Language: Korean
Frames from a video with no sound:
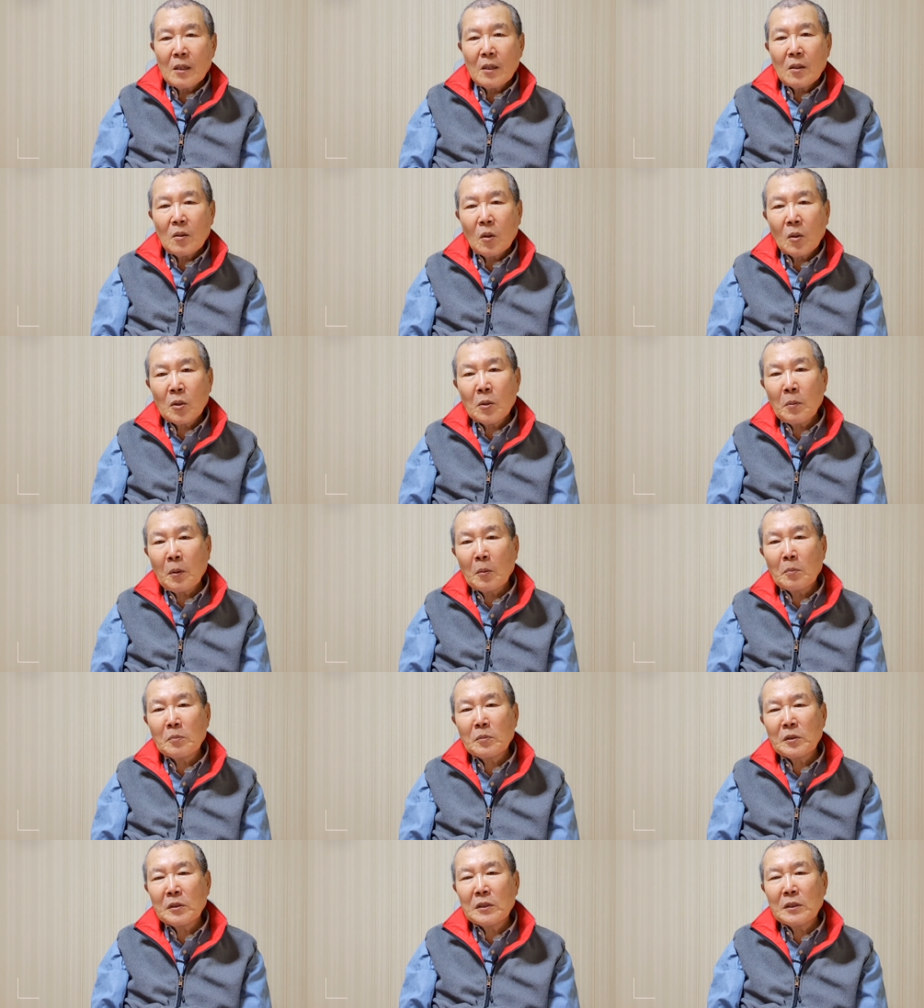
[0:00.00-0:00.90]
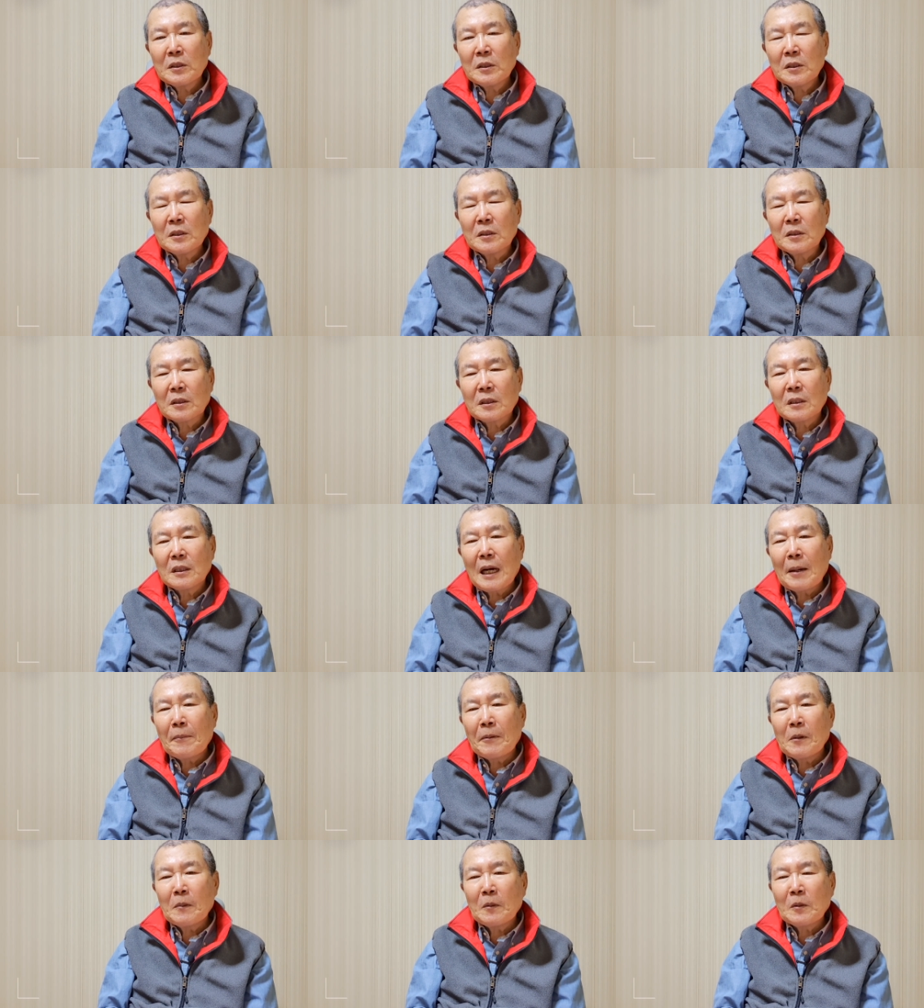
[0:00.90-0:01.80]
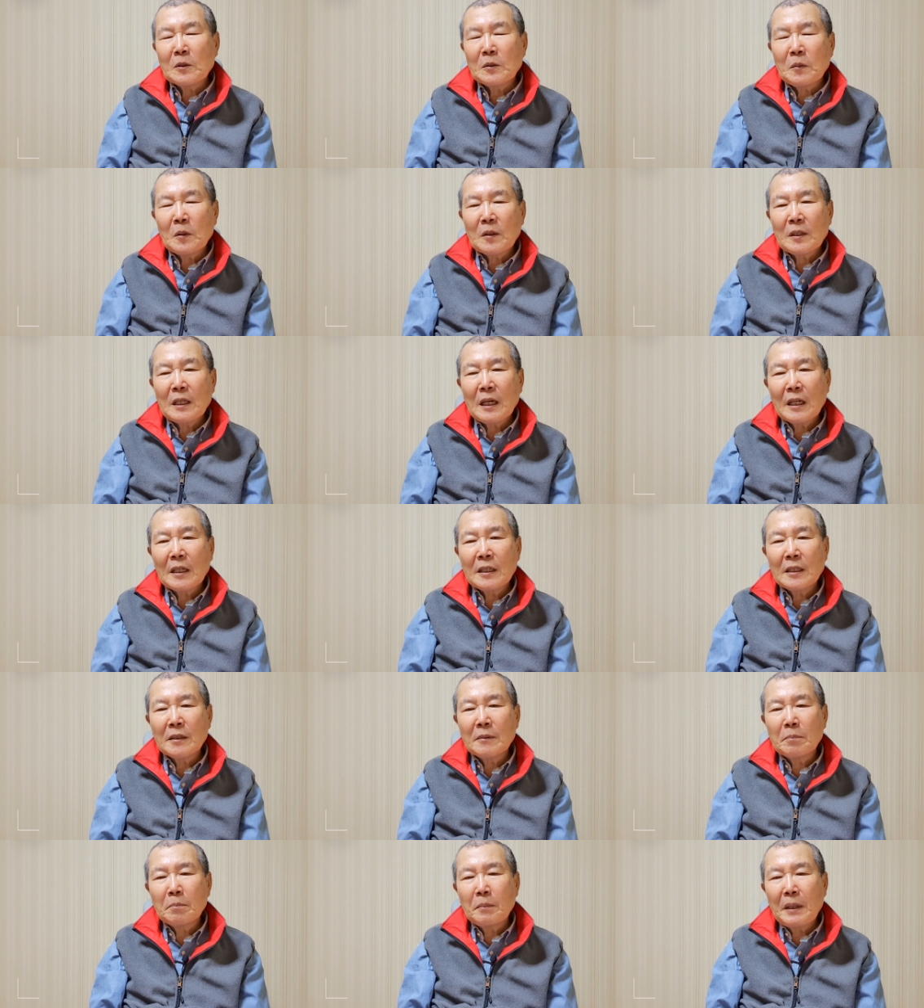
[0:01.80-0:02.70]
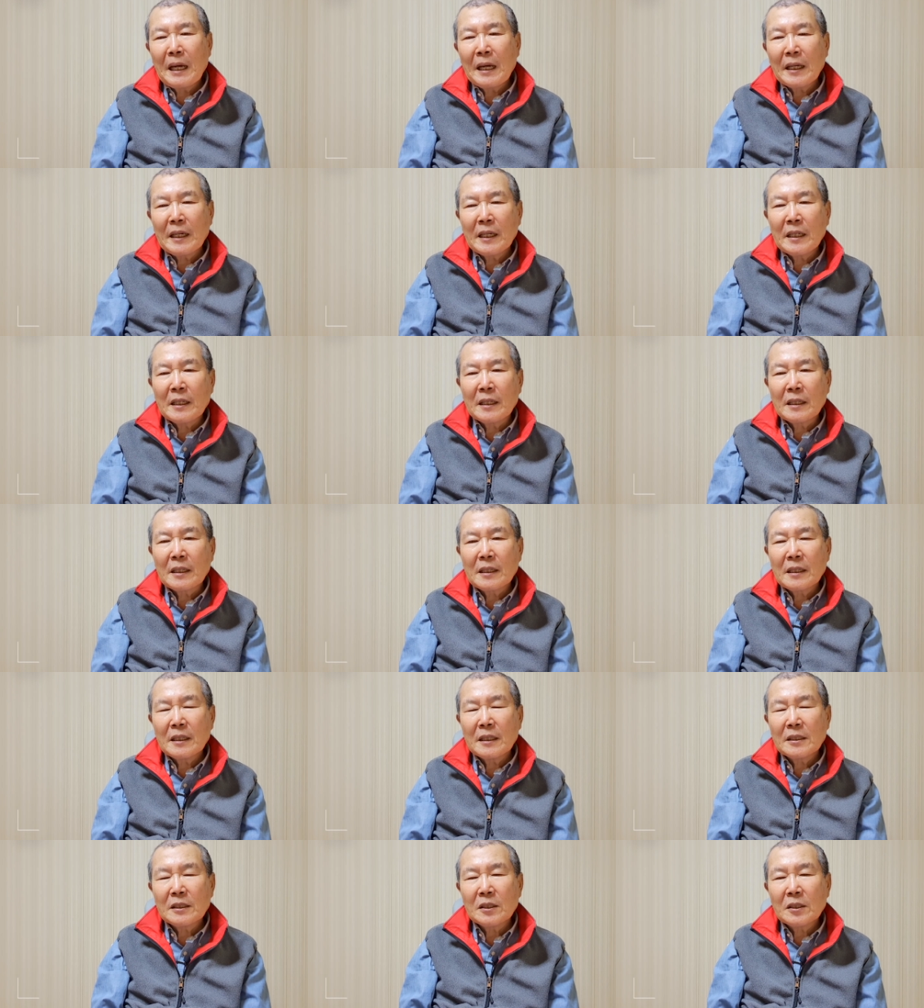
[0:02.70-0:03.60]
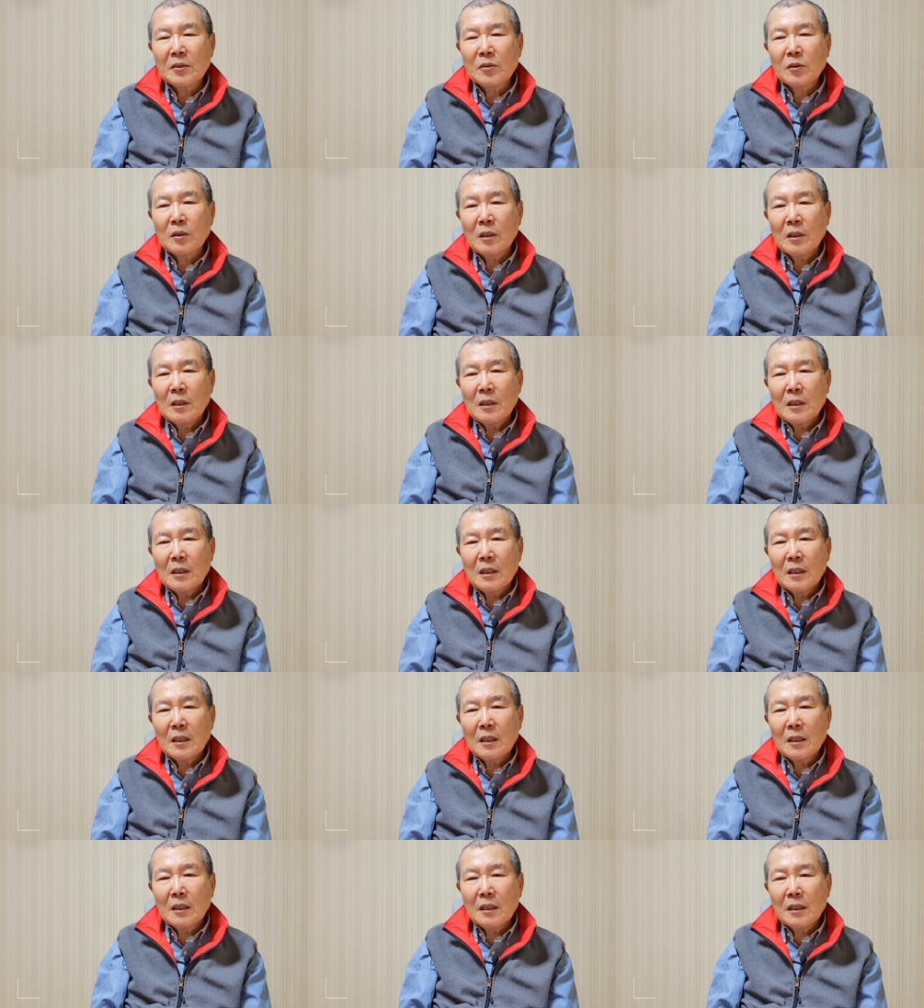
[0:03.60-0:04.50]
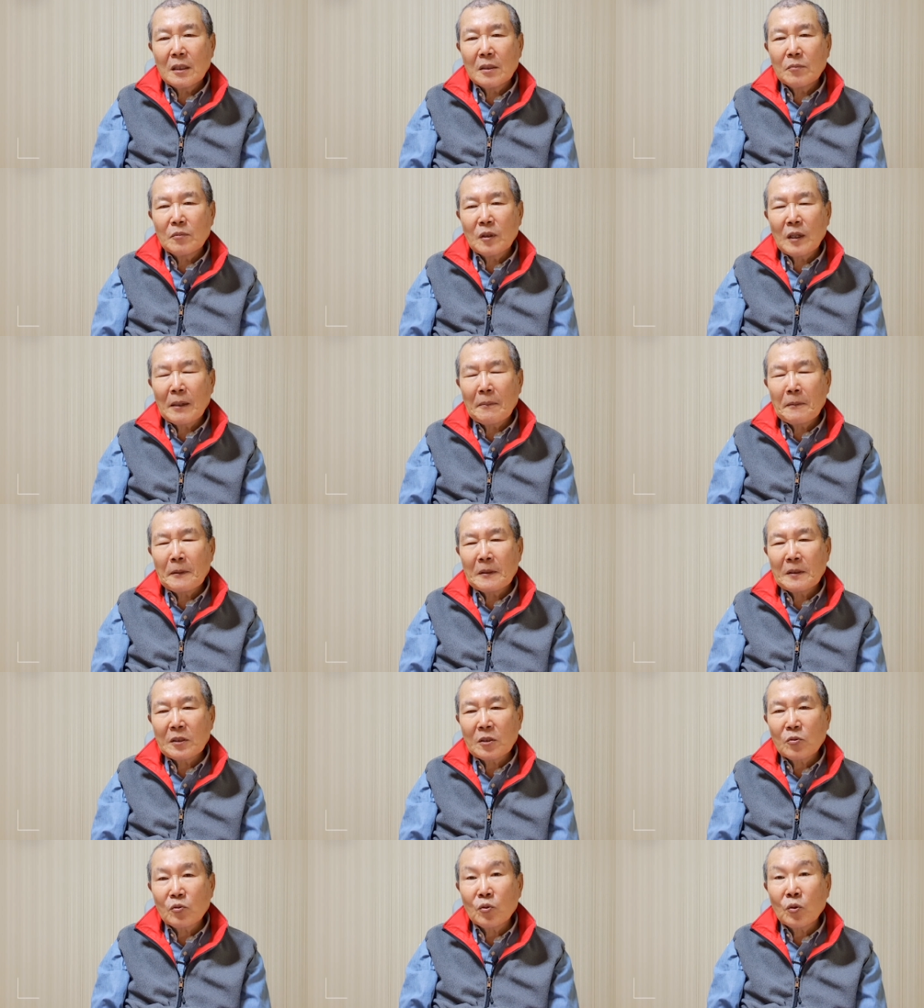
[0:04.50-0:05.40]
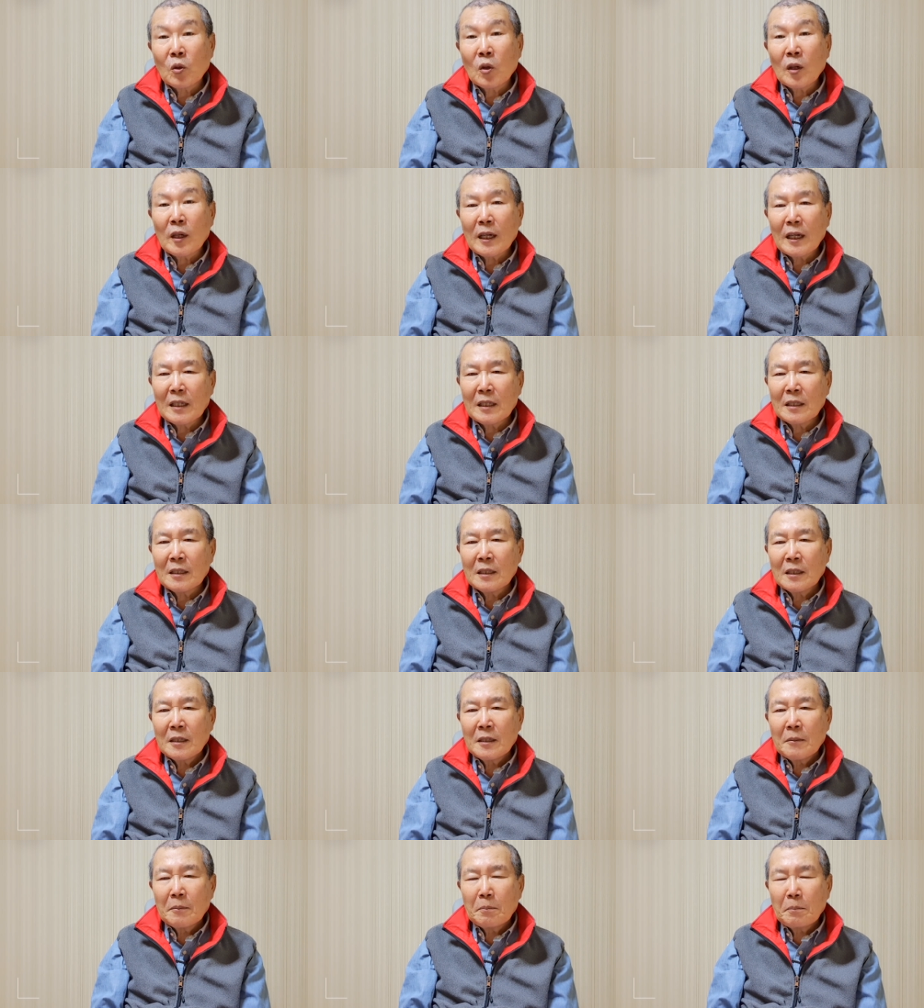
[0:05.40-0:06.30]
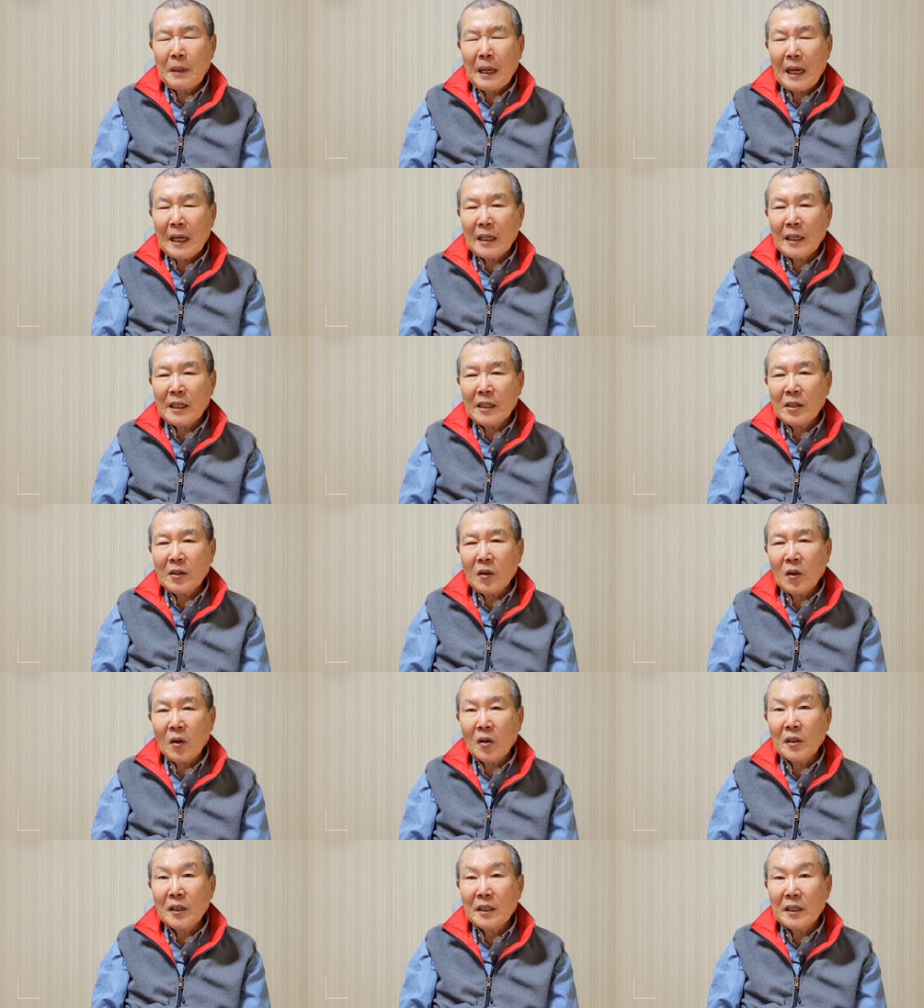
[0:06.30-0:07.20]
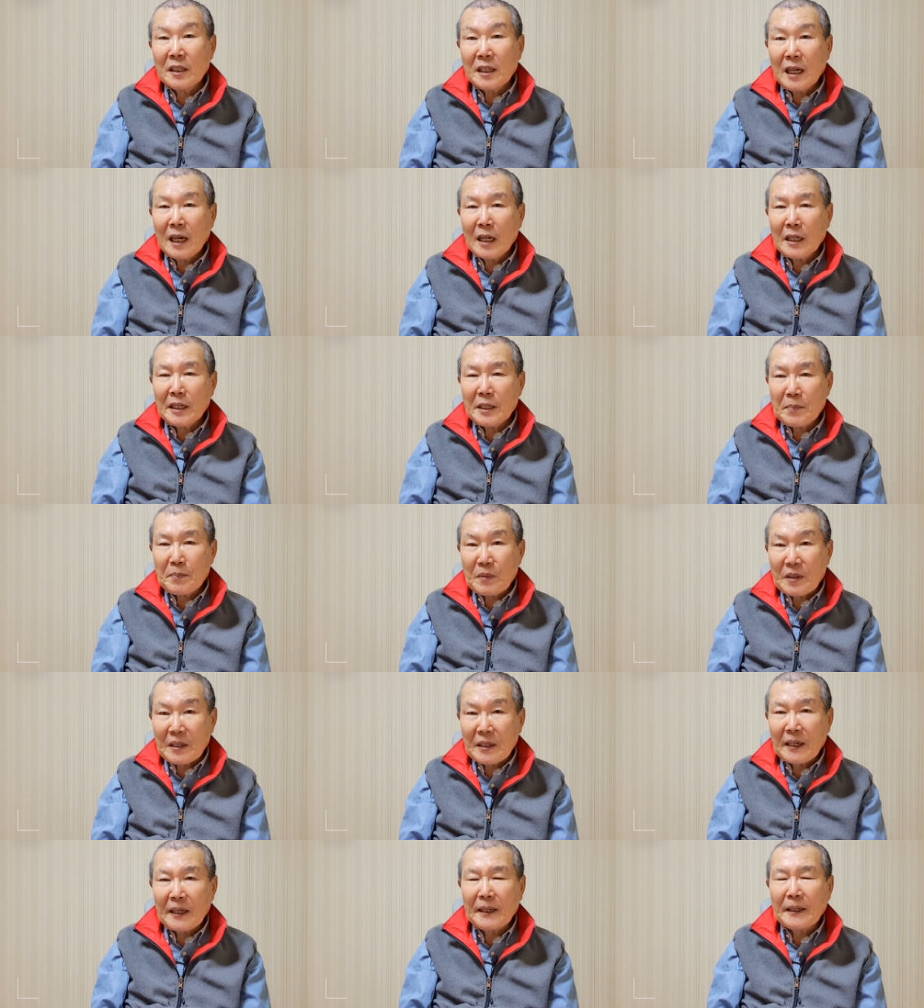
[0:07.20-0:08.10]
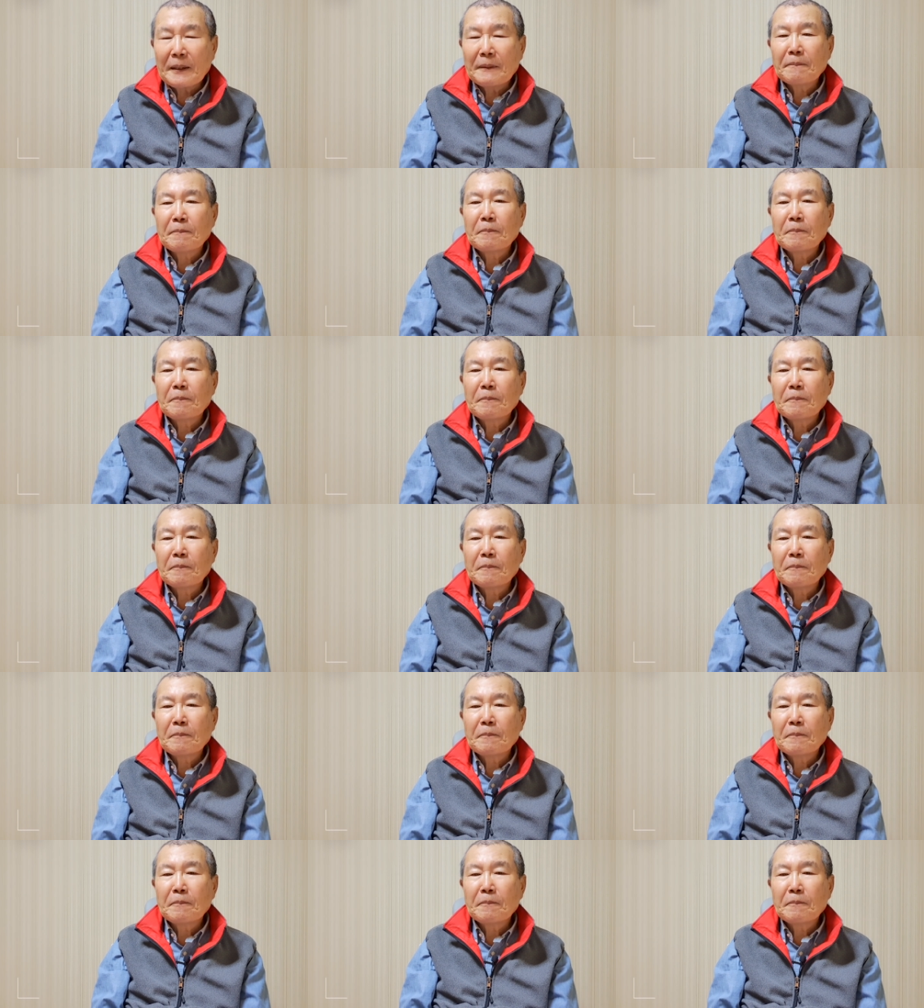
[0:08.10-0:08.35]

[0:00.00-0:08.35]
오늘 본문은 그 앞을 보지 못하는 맹인, 그래서 어, 문 앞에서 구걸하는 맹인 거린 이야기입니다.